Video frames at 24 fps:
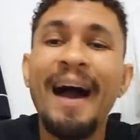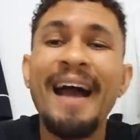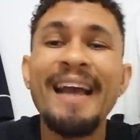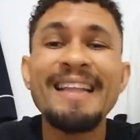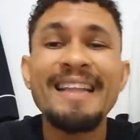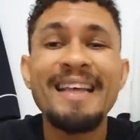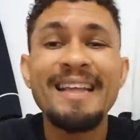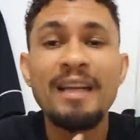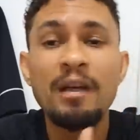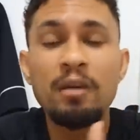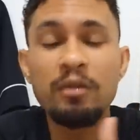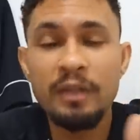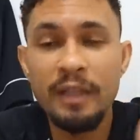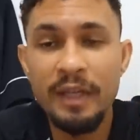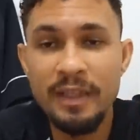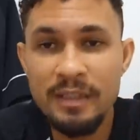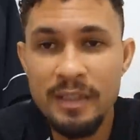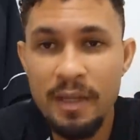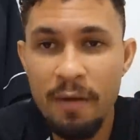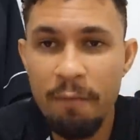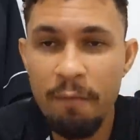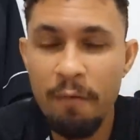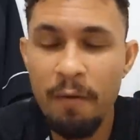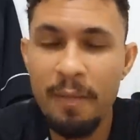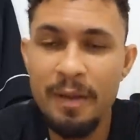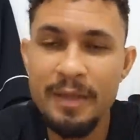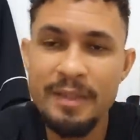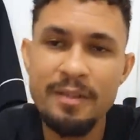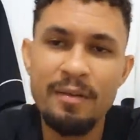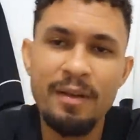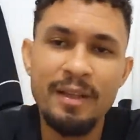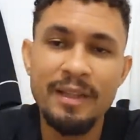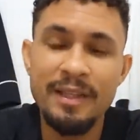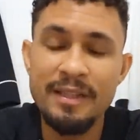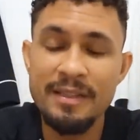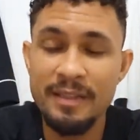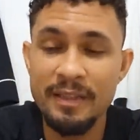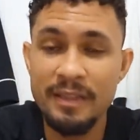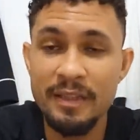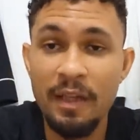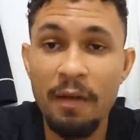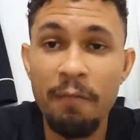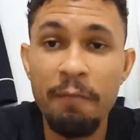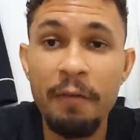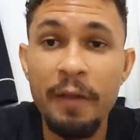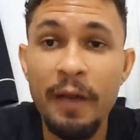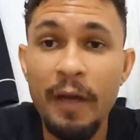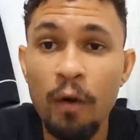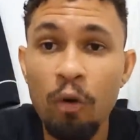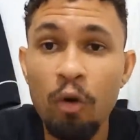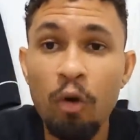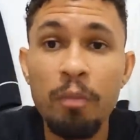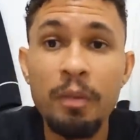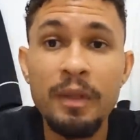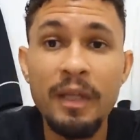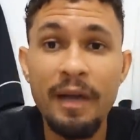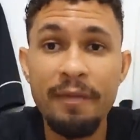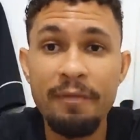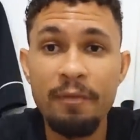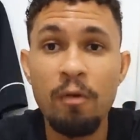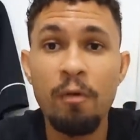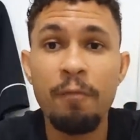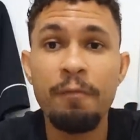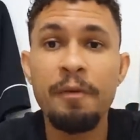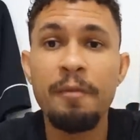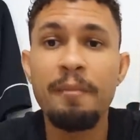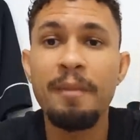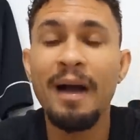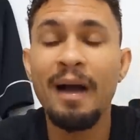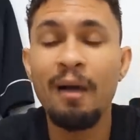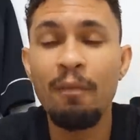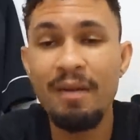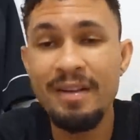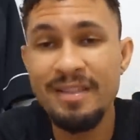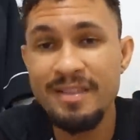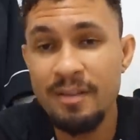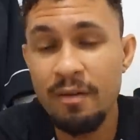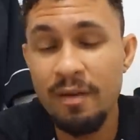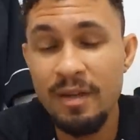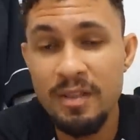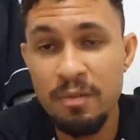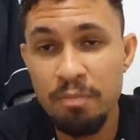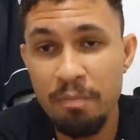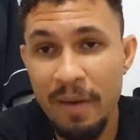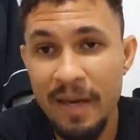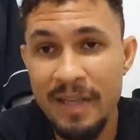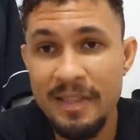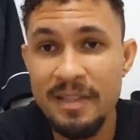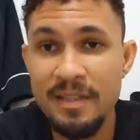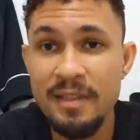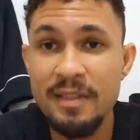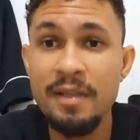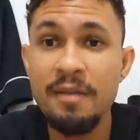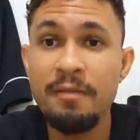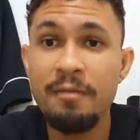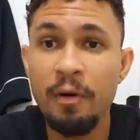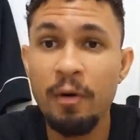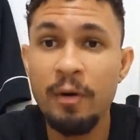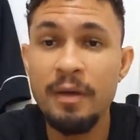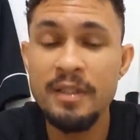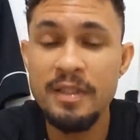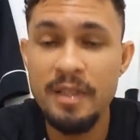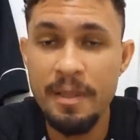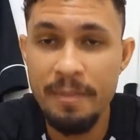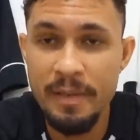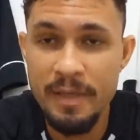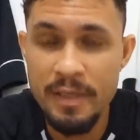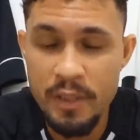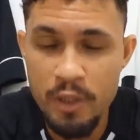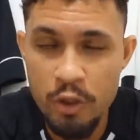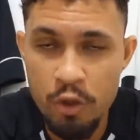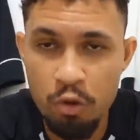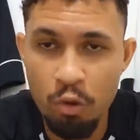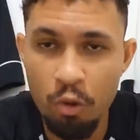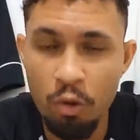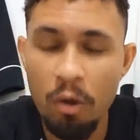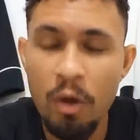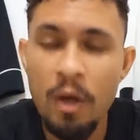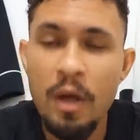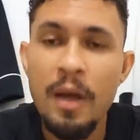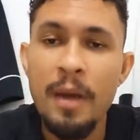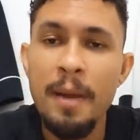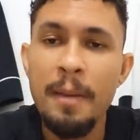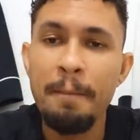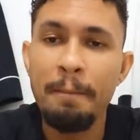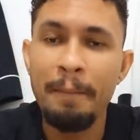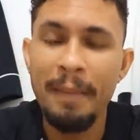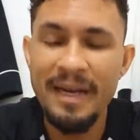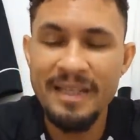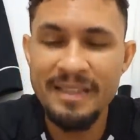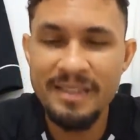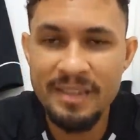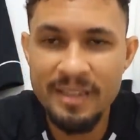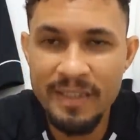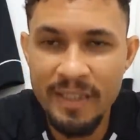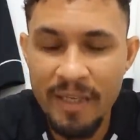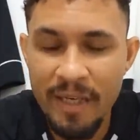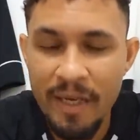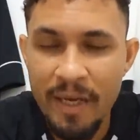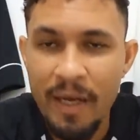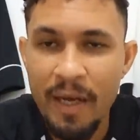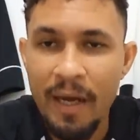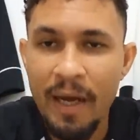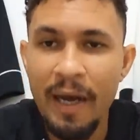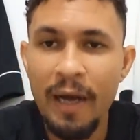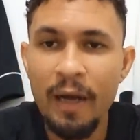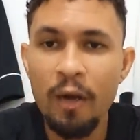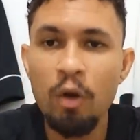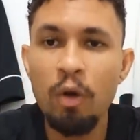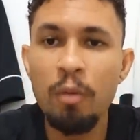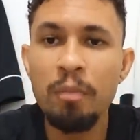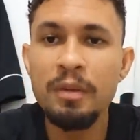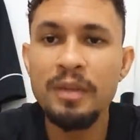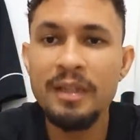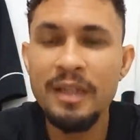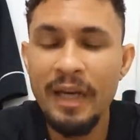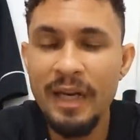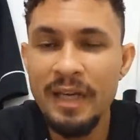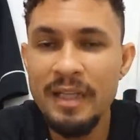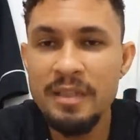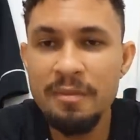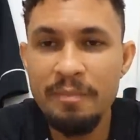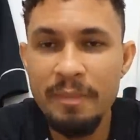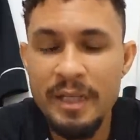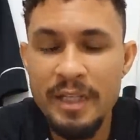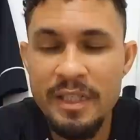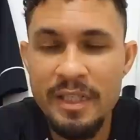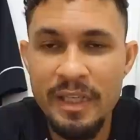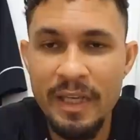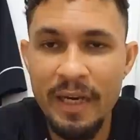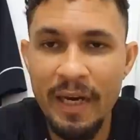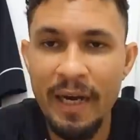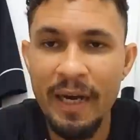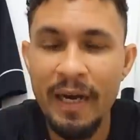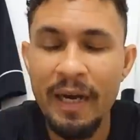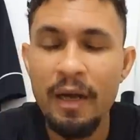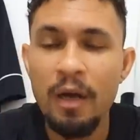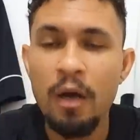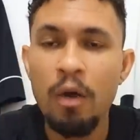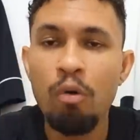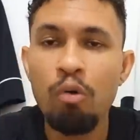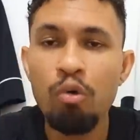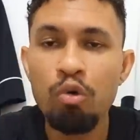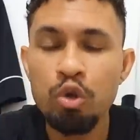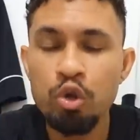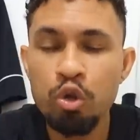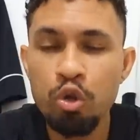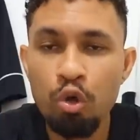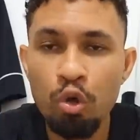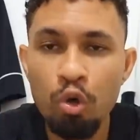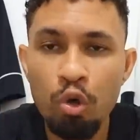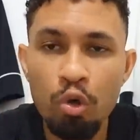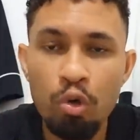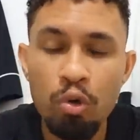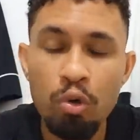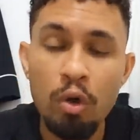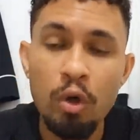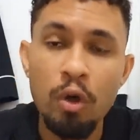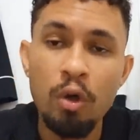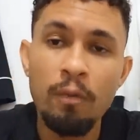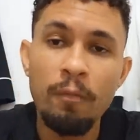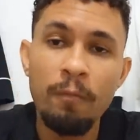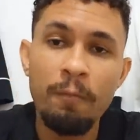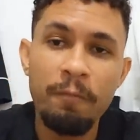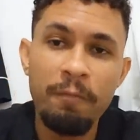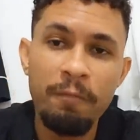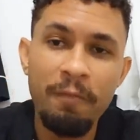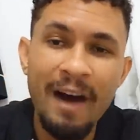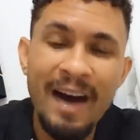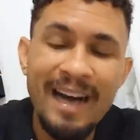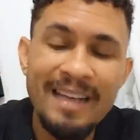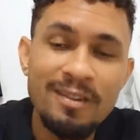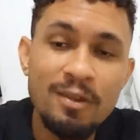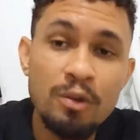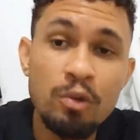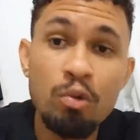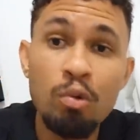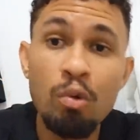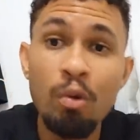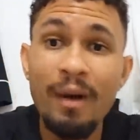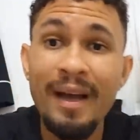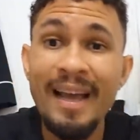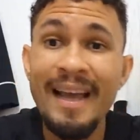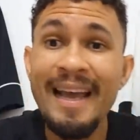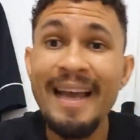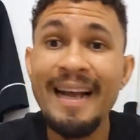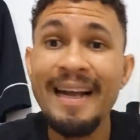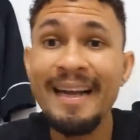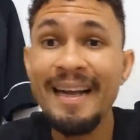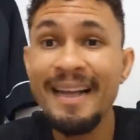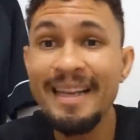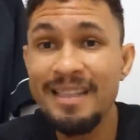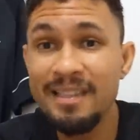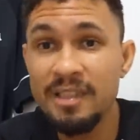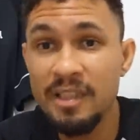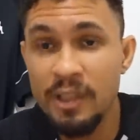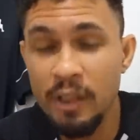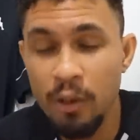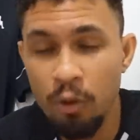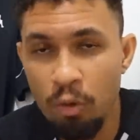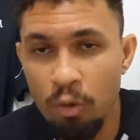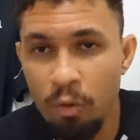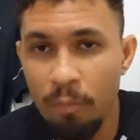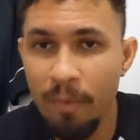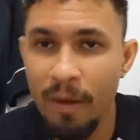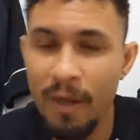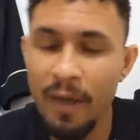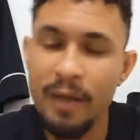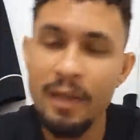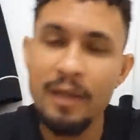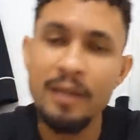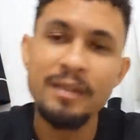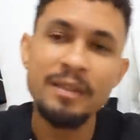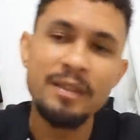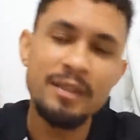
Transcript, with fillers: Ainda não tem essa informação. Até sexta-feira a Globo deve confirmar quais são as praças que vão receber esse jogo. Mas sim, a Globo transmitirá o jogo Vasco e Criciúma.